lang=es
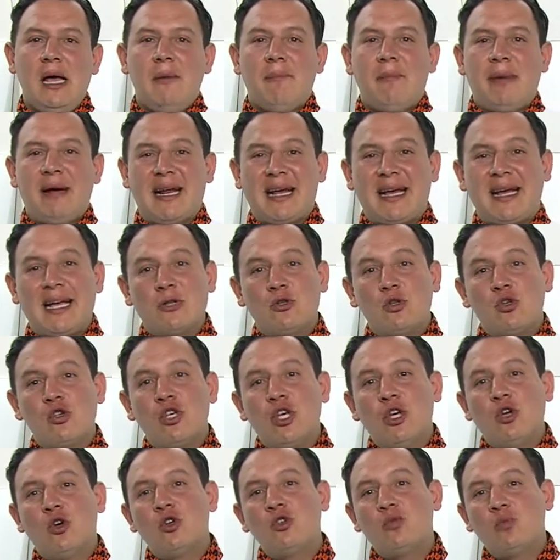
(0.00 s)
para que sus
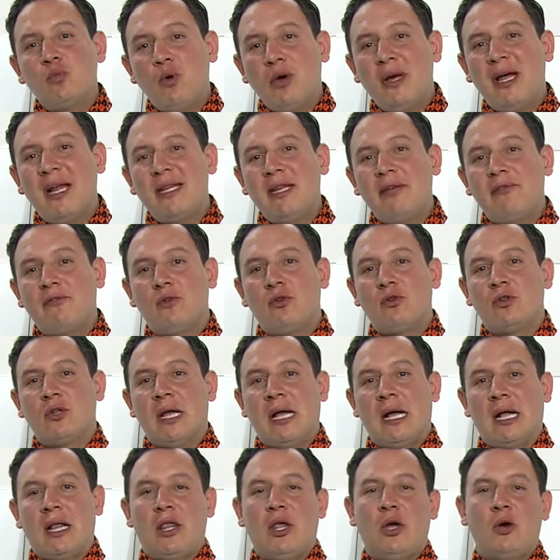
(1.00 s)
hijos puedan
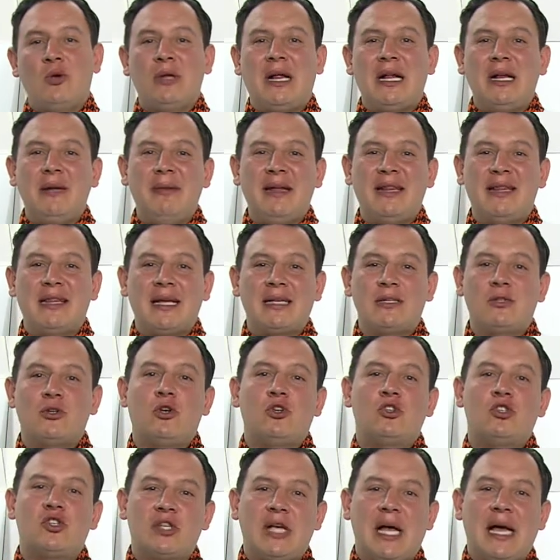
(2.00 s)
disfrutar de una
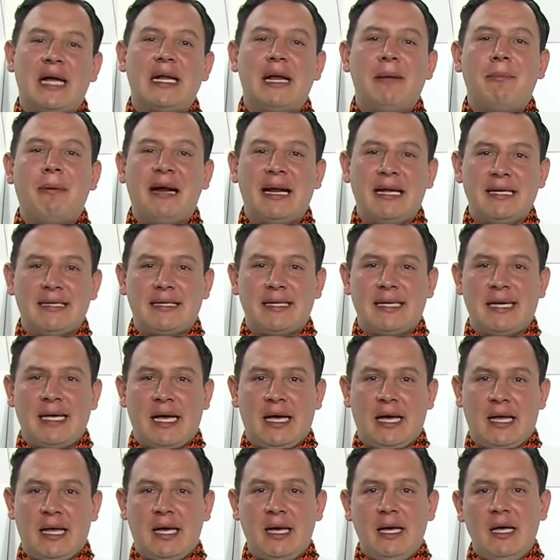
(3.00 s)
alimentación sana y
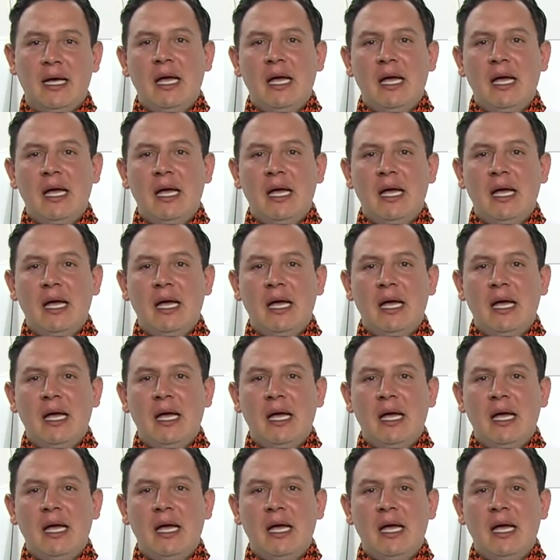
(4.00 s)
balanceada,